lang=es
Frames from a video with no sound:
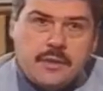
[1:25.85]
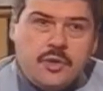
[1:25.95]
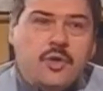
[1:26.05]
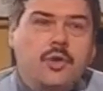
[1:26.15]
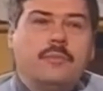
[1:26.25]

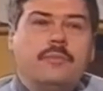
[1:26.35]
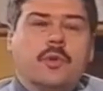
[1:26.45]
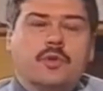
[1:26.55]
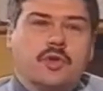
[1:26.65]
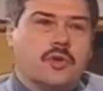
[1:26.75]
Yo,
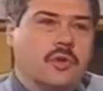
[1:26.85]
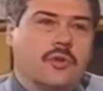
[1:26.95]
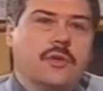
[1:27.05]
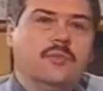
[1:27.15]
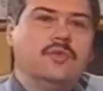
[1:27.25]
por todo el
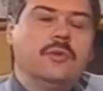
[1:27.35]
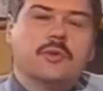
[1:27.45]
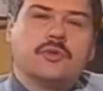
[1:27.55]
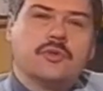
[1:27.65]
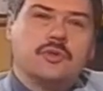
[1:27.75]
oro del mundo,
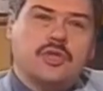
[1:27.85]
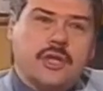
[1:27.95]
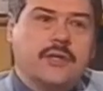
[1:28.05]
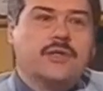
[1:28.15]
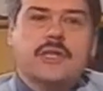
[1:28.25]
por todos los
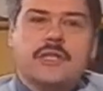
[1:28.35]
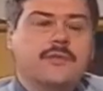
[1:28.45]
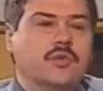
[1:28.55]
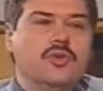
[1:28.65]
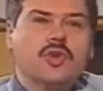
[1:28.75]
reinos de este
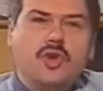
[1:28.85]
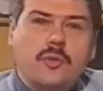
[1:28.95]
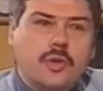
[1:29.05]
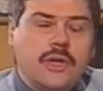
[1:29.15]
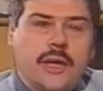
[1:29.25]
mundo, no
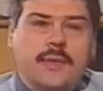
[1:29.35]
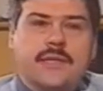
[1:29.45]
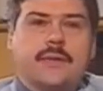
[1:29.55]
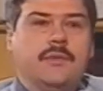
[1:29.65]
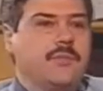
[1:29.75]
voy a
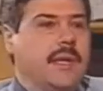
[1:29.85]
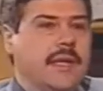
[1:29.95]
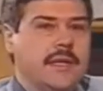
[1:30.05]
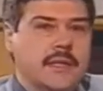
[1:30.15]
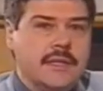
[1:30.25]
matar a mis
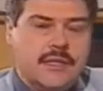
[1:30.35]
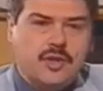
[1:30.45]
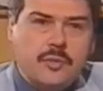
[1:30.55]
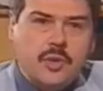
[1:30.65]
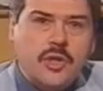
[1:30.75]
parientes,
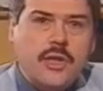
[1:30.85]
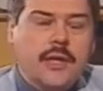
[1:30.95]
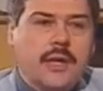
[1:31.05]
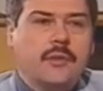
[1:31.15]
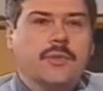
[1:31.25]
no voy
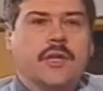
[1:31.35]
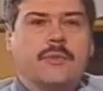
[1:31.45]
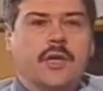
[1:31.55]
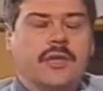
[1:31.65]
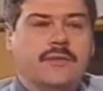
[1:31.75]
a
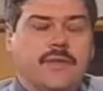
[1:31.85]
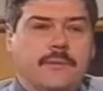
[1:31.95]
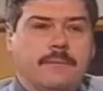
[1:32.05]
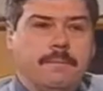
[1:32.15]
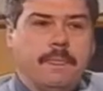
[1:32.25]
cometer violencia.
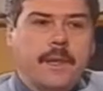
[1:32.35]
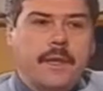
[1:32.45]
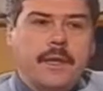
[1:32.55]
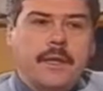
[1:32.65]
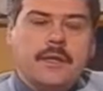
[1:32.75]

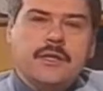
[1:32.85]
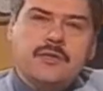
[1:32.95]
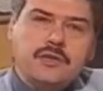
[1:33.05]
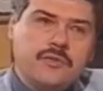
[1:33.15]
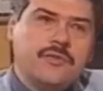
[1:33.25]
Y
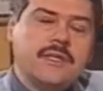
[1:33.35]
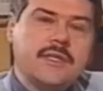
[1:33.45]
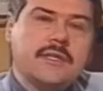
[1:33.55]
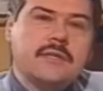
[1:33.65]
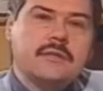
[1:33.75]

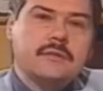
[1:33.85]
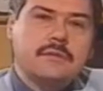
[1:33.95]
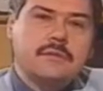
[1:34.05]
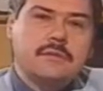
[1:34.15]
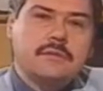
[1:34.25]
entonces
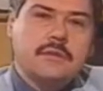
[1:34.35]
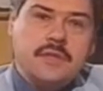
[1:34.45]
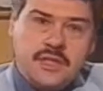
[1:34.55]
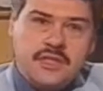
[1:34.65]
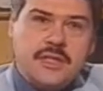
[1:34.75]

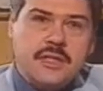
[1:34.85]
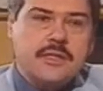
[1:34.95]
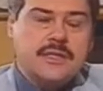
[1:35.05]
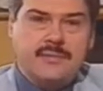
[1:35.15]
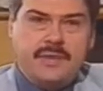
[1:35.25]
Krishna
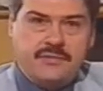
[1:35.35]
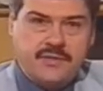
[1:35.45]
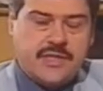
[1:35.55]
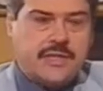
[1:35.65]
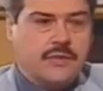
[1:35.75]
se le
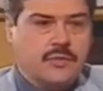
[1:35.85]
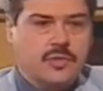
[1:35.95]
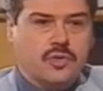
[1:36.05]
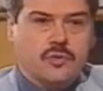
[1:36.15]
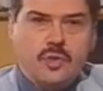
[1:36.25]
manifiesta
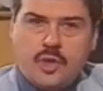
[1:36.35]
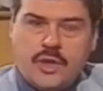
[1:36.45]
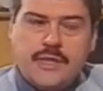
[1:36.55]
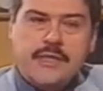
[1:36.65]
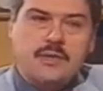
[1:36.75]
como, lo
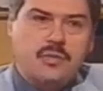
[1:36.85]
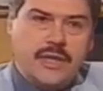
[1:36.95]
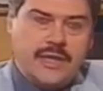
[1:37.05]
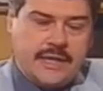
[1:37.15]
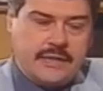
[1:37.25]
que es, como
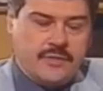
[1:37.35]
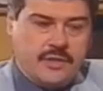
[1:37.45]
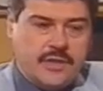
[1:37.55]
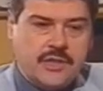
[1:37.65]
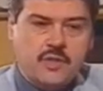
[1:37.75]
una
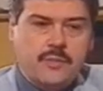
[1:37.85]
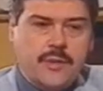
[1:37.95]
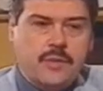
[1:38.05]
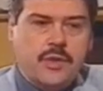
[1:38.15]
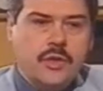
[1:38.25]
encarnación del Ser
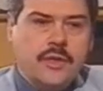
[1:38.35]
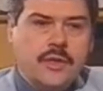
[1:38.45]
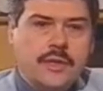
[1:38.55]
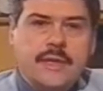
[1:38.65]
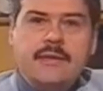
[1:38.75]
Supremo,
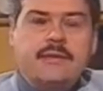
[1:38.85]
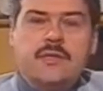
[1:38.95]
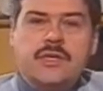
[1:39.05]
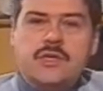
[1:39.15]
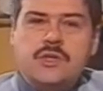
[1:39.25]
y le dice
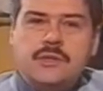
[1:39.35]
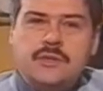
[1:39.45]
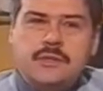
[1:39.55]
unas